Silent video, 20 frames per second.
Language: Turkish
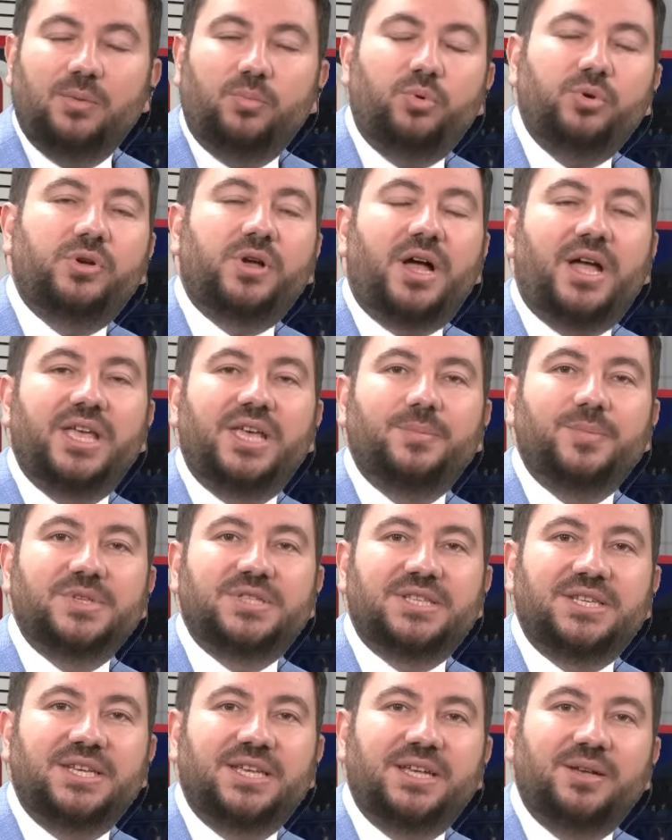Bu
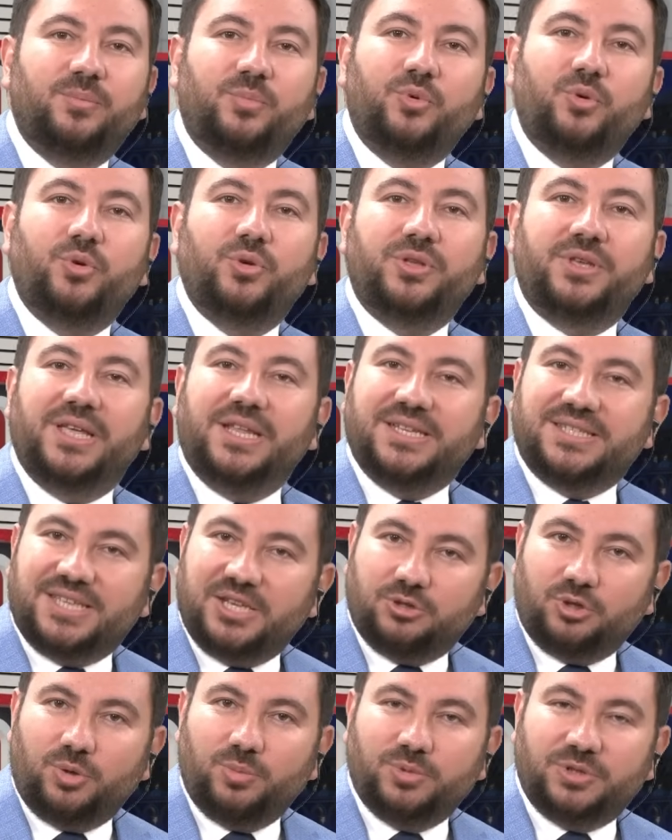gayemizi bu yeni
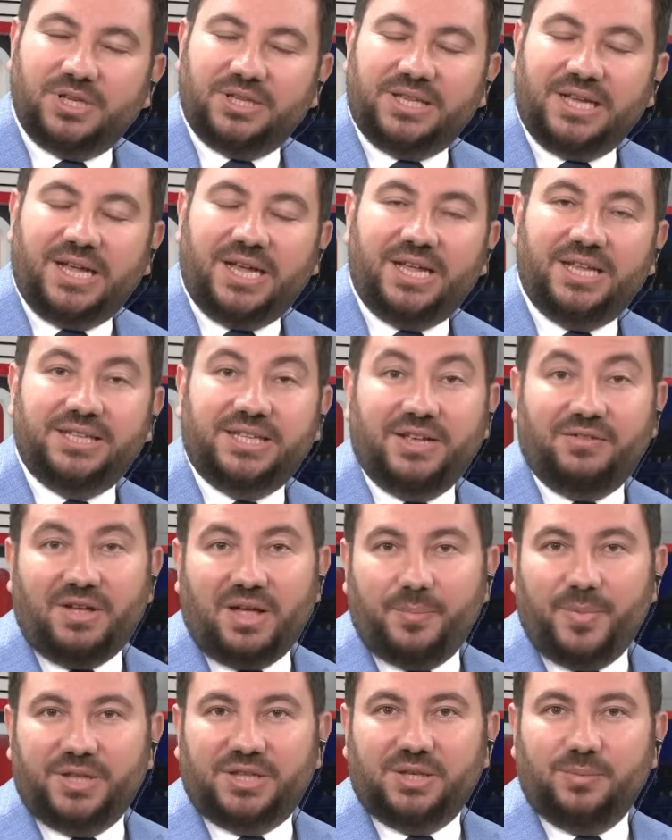sezonumuzda da
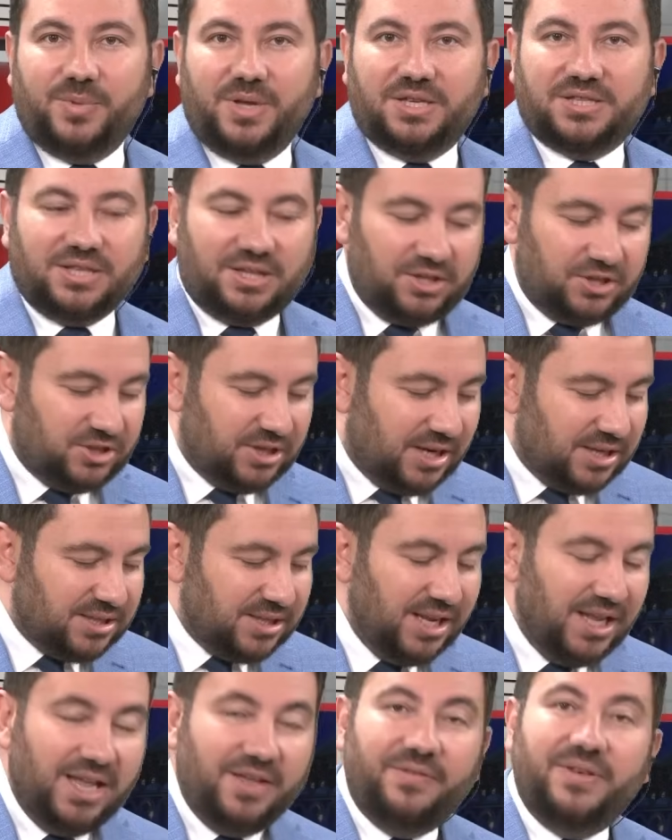devam ettirmeye
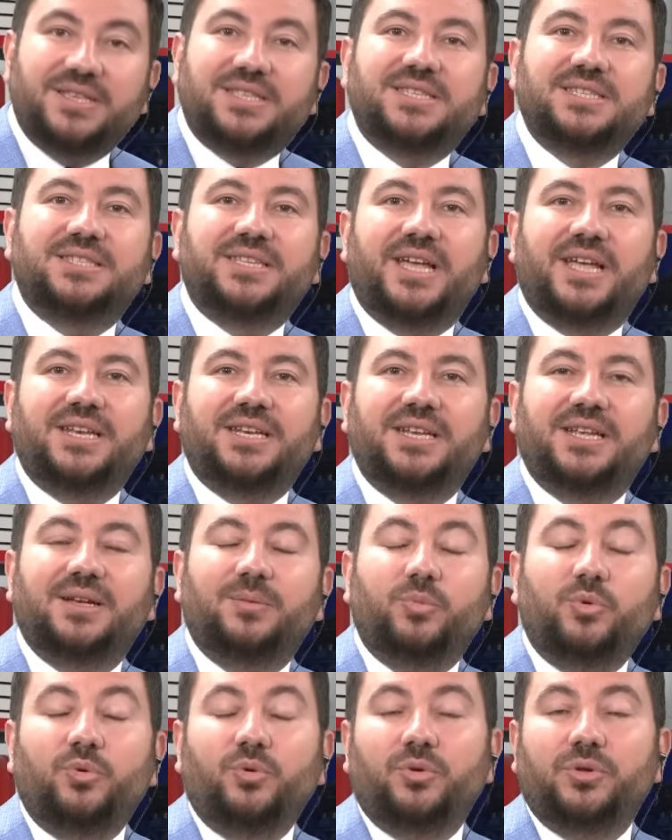çalışacağız. Ve sizden
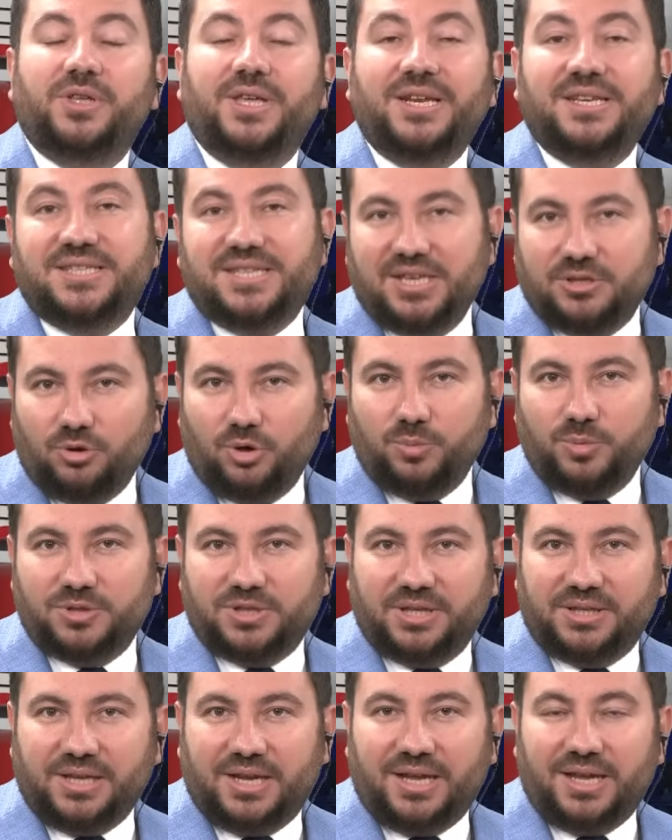bu yeni
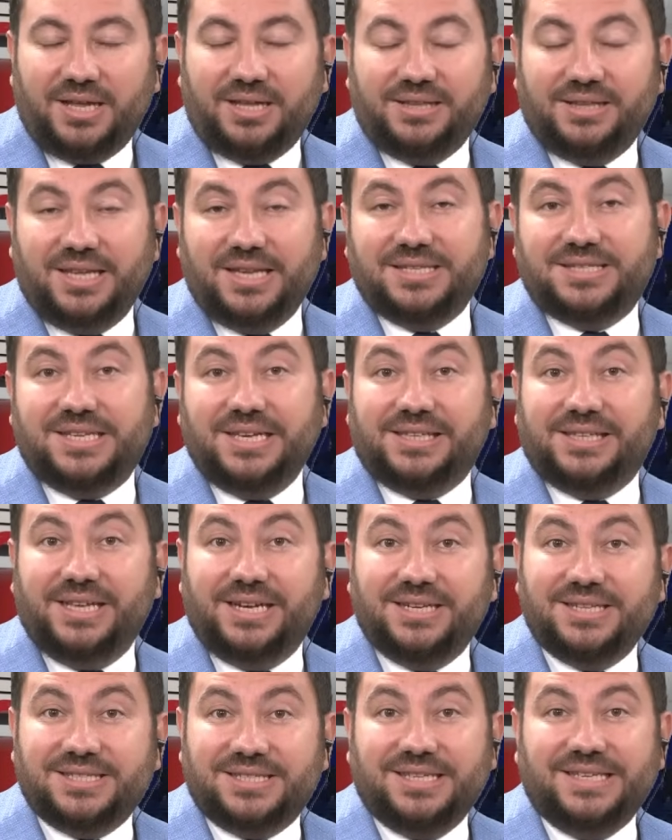sezonumuzda da
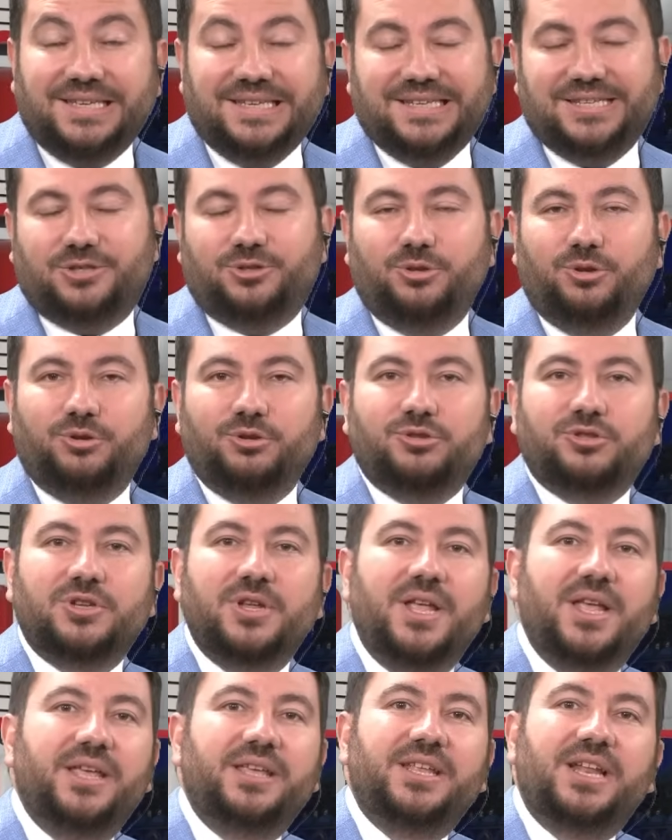desteklerinizi istiyoruz.
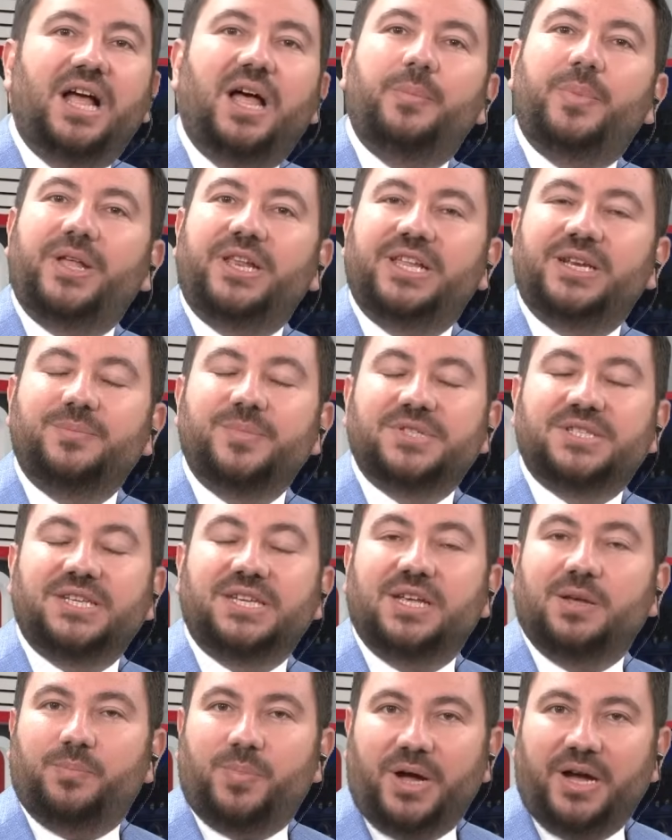Yine
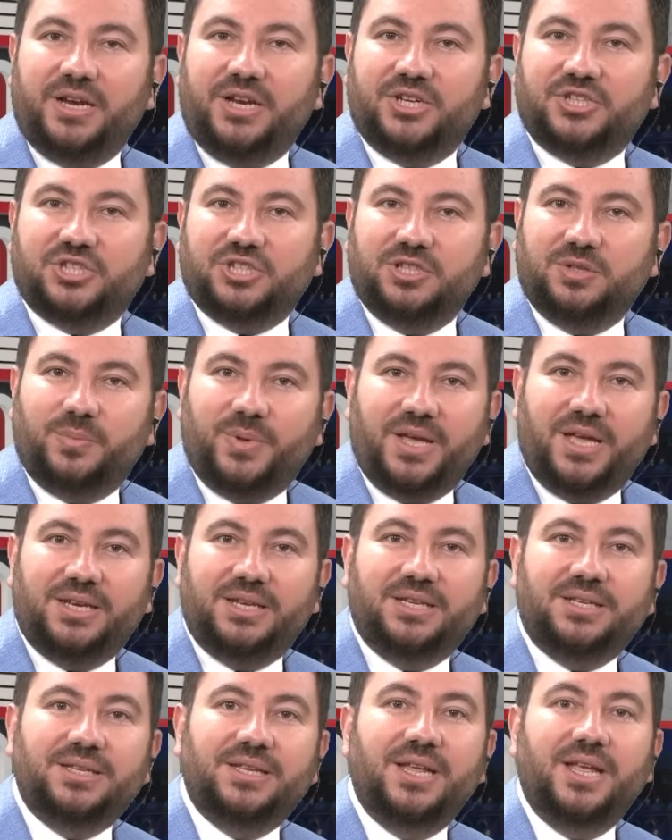haberlerimizi paylaşın,
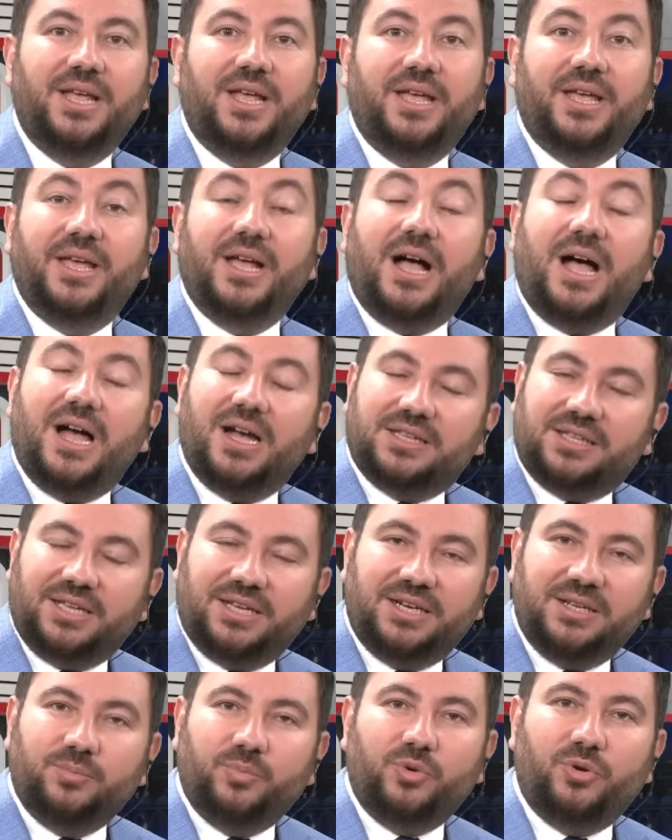beğenin, e,
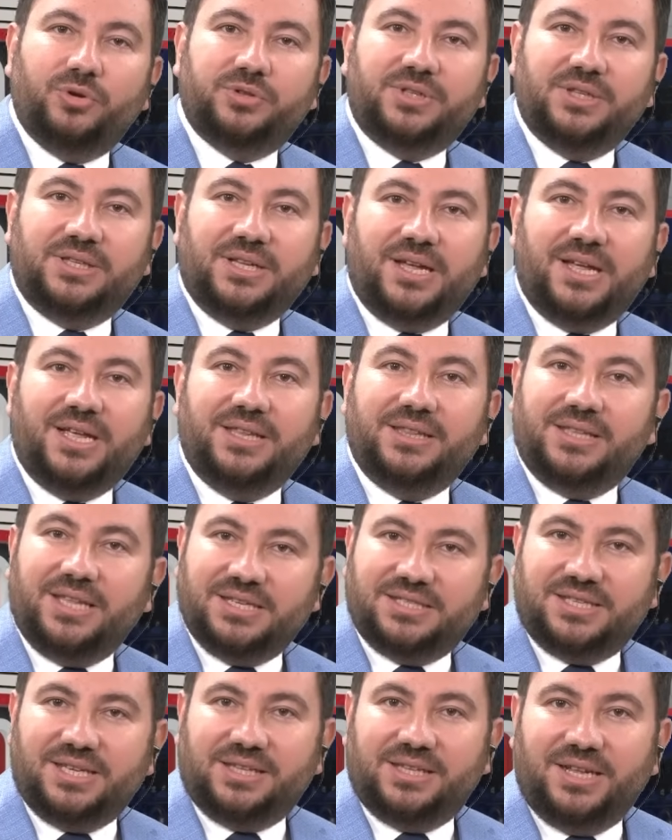aktarın. Bu noktada
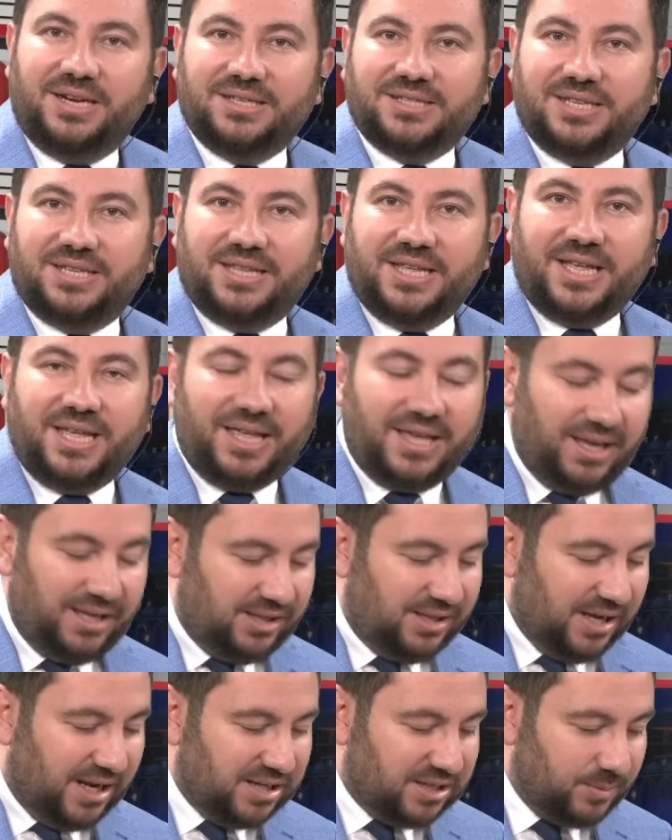desteklerinize de
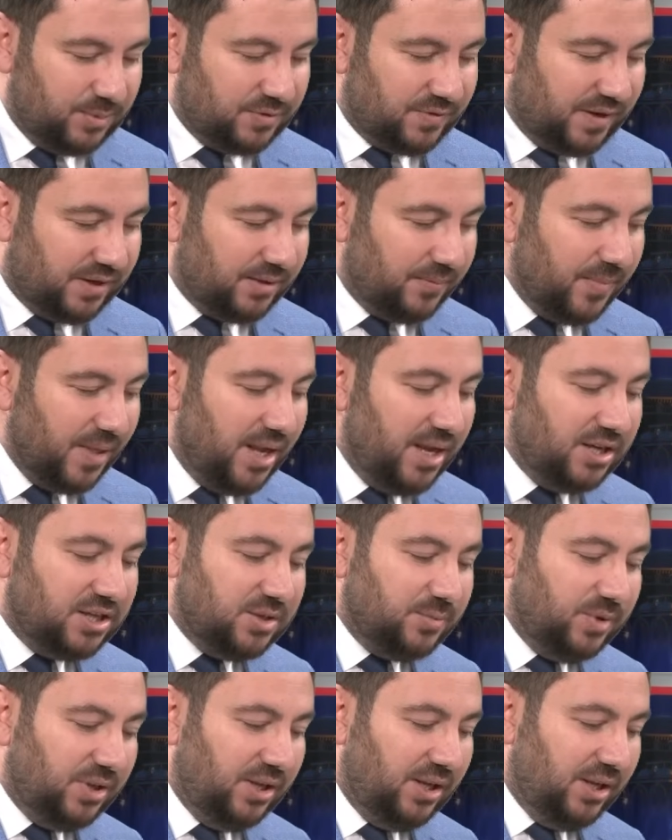ihtiyacımız var.
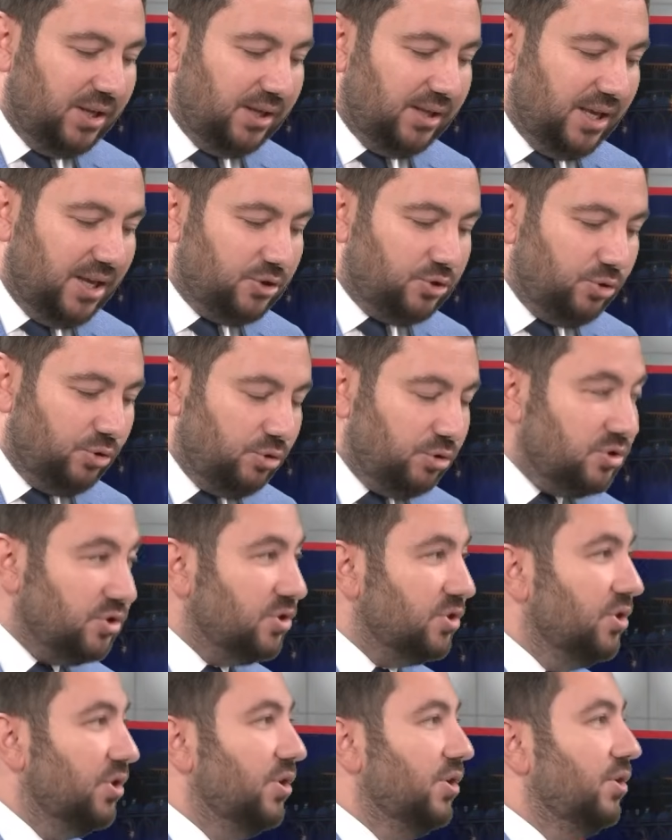Şimdi geçiyoruz